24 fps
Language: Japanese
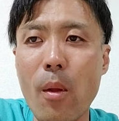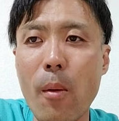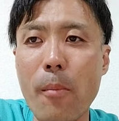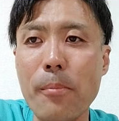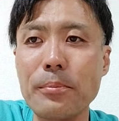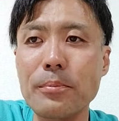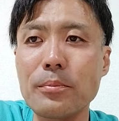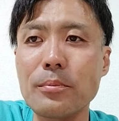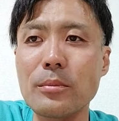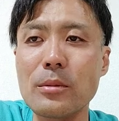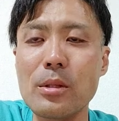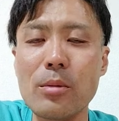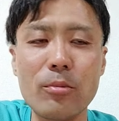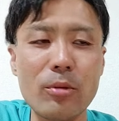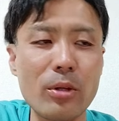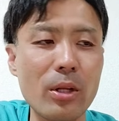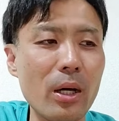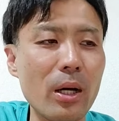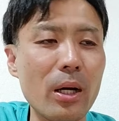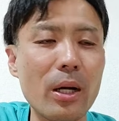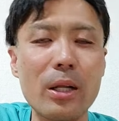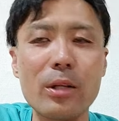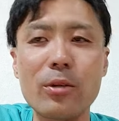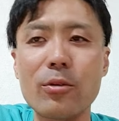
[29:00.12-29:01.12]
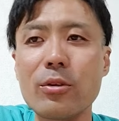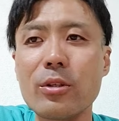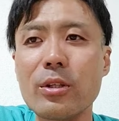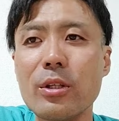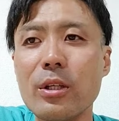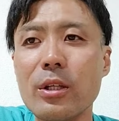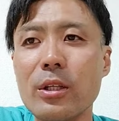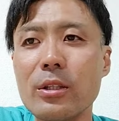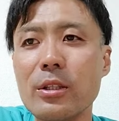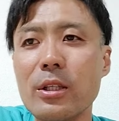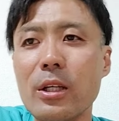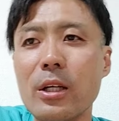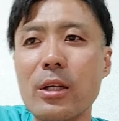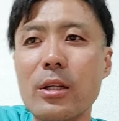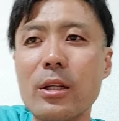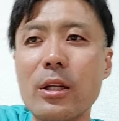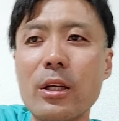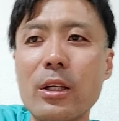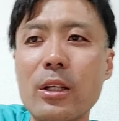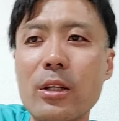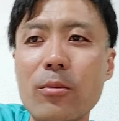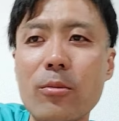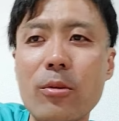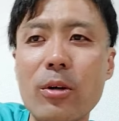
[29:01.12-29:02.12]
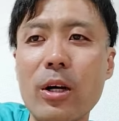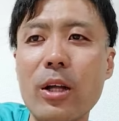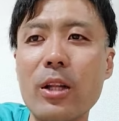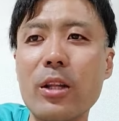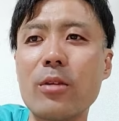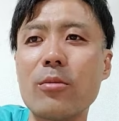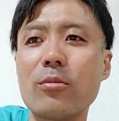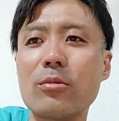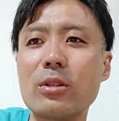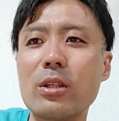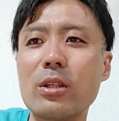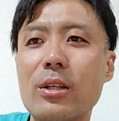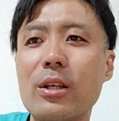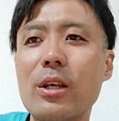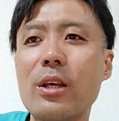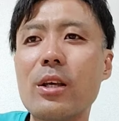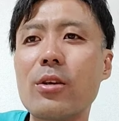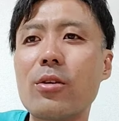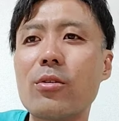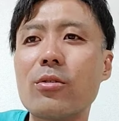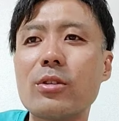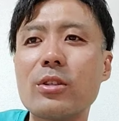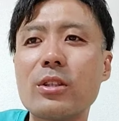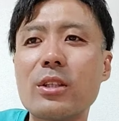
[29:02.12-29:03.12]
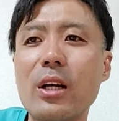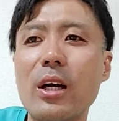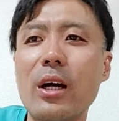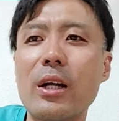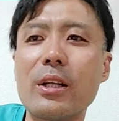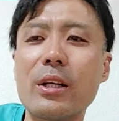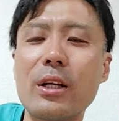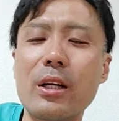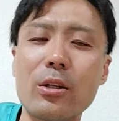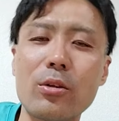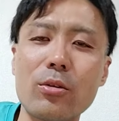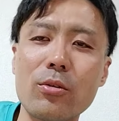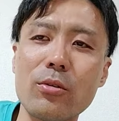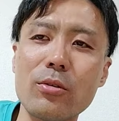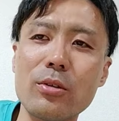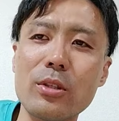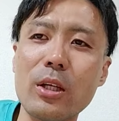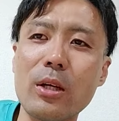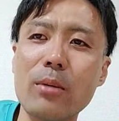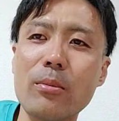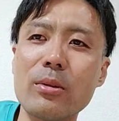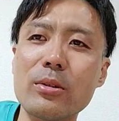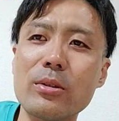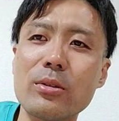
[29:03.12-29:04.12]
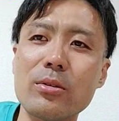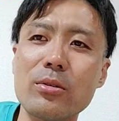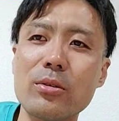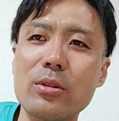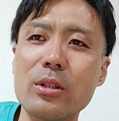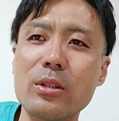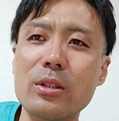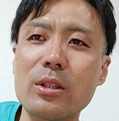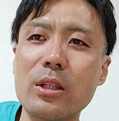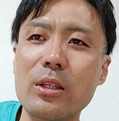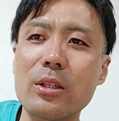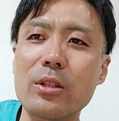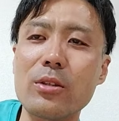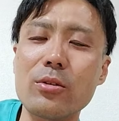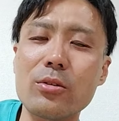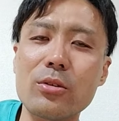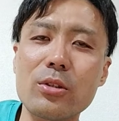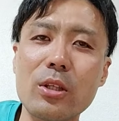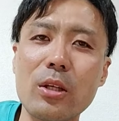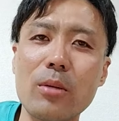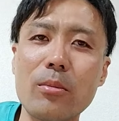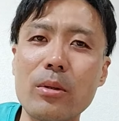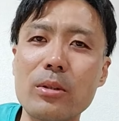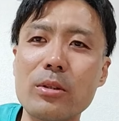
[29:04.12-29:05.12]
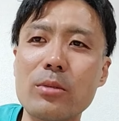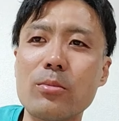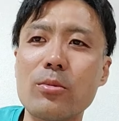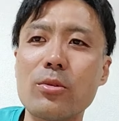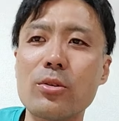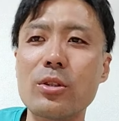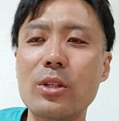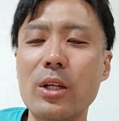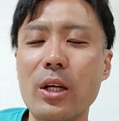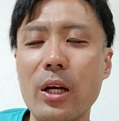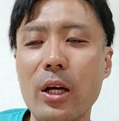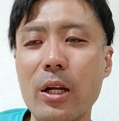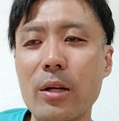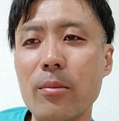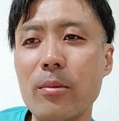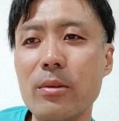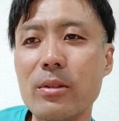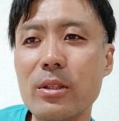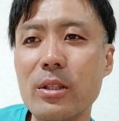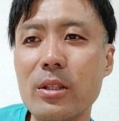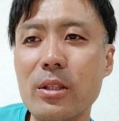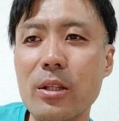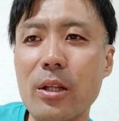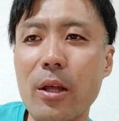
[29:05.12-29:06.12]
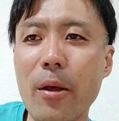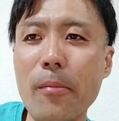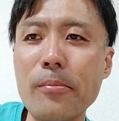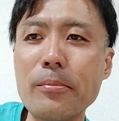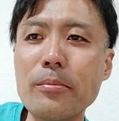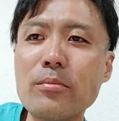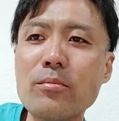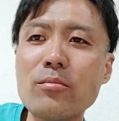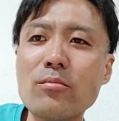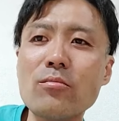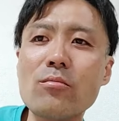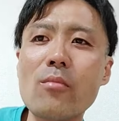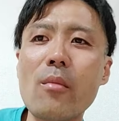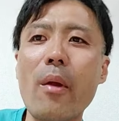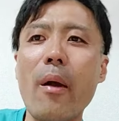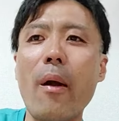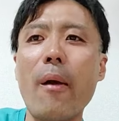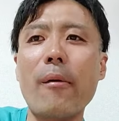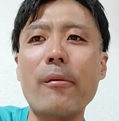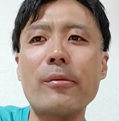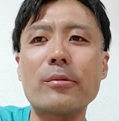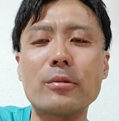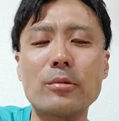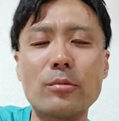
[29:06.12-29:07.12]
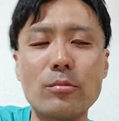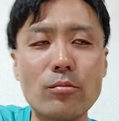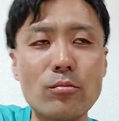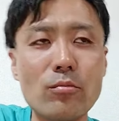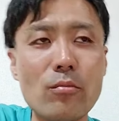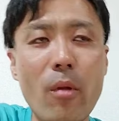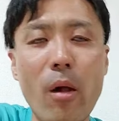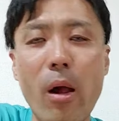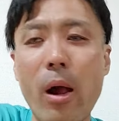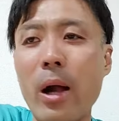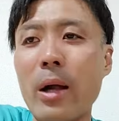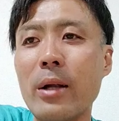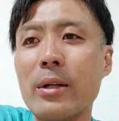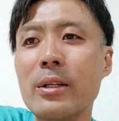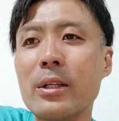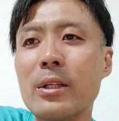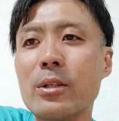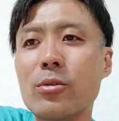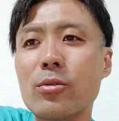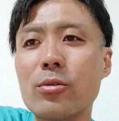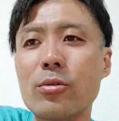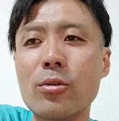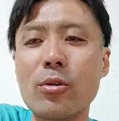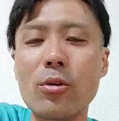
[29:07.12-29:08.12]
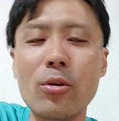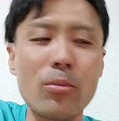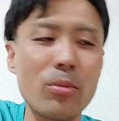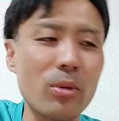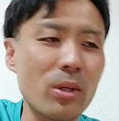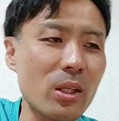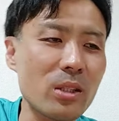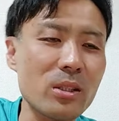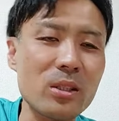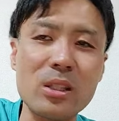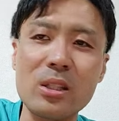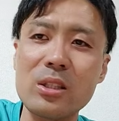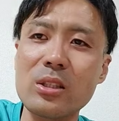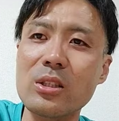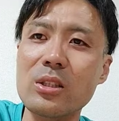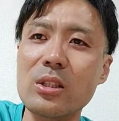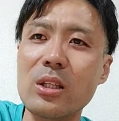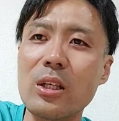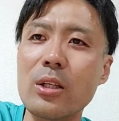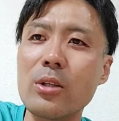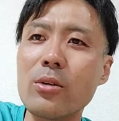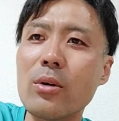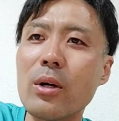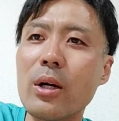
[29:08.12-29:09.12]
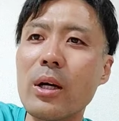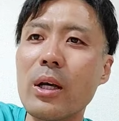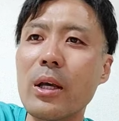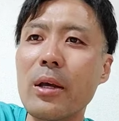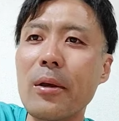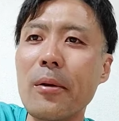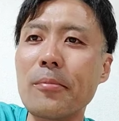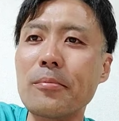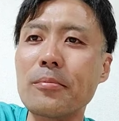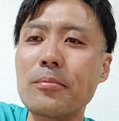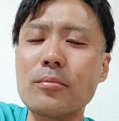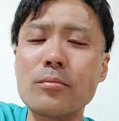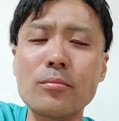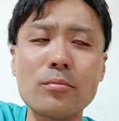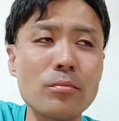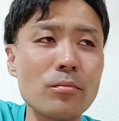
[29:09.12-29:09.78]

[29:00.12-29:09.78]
うん、でもだからといってねさ何でもかんでも謙虚にさ「ありがとうございます」言ってさ「気をつけます申し訳ありません」ってあの「ありがとう」と「ごめんなさい」しか言わへん